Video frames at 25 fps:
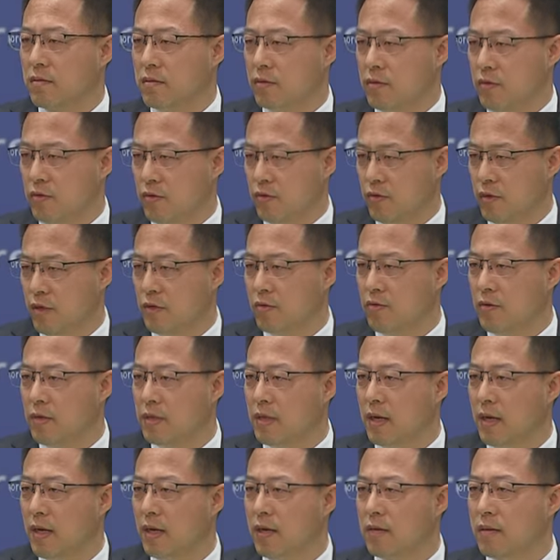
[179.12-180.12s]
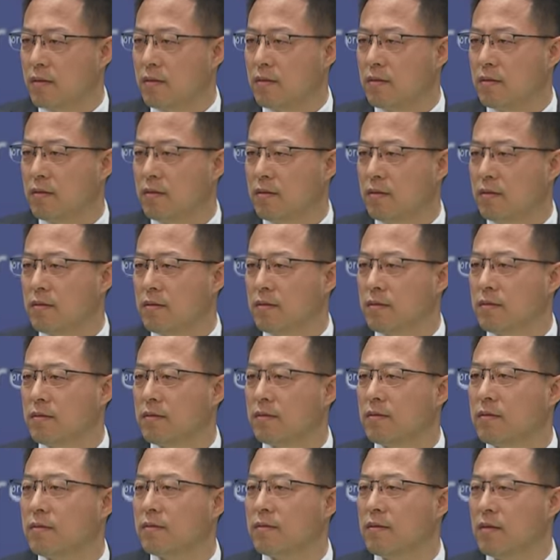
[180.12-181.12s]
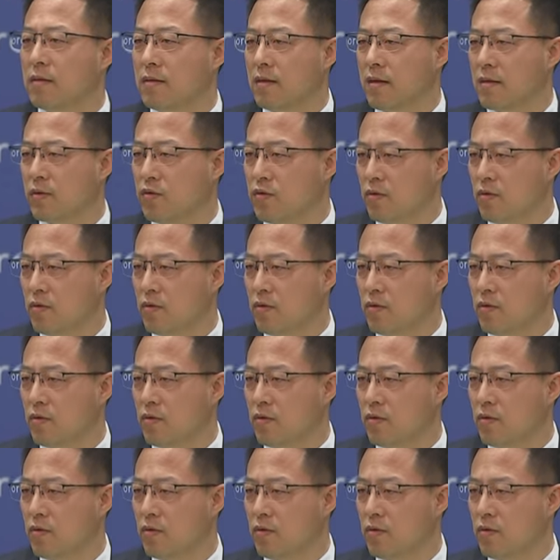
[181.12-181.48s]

有些国家也像